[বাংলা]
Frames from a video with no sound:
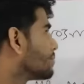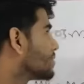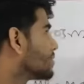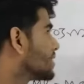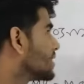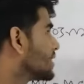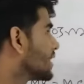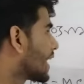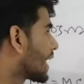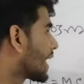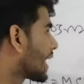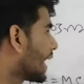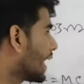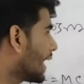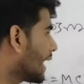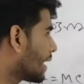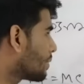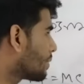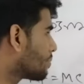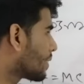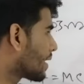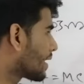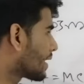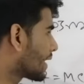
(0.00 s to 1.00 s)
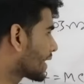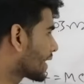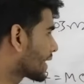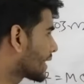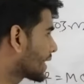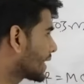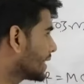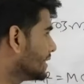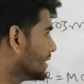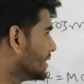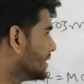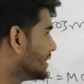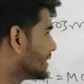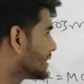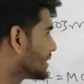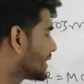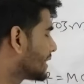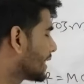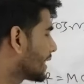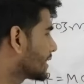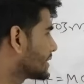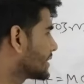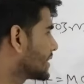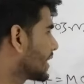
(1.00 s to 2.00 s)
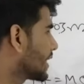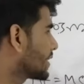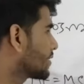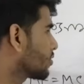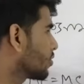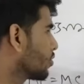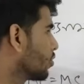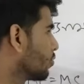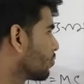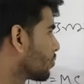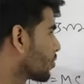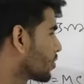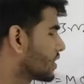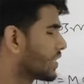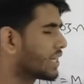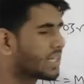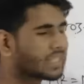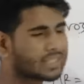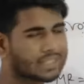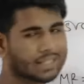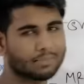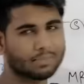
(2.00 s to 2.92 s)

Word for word: এমসি রেখা এমআর রেখাকে নিচ থেকে ছেদ করে উপরের দিকে